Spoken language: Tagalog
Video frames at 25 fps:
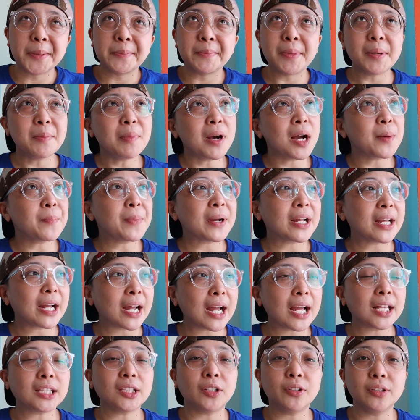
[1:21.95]
May mga
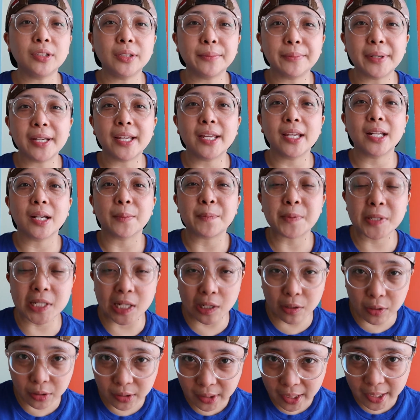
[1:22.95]
pagkakataon na mahirap
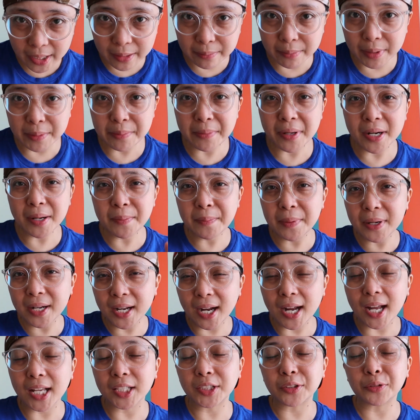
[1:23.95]
sagutin, may mga
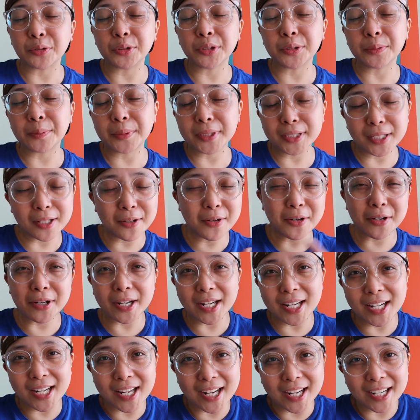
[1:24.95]
pagkakataon naman na
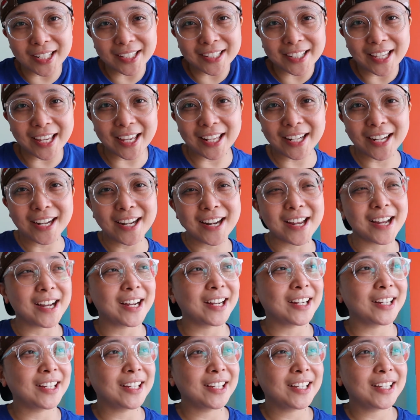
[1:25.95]
okay lang, carry
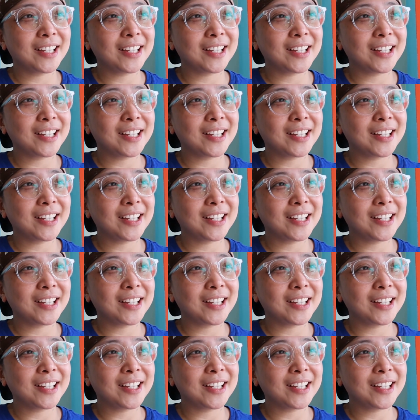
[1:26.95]
lang,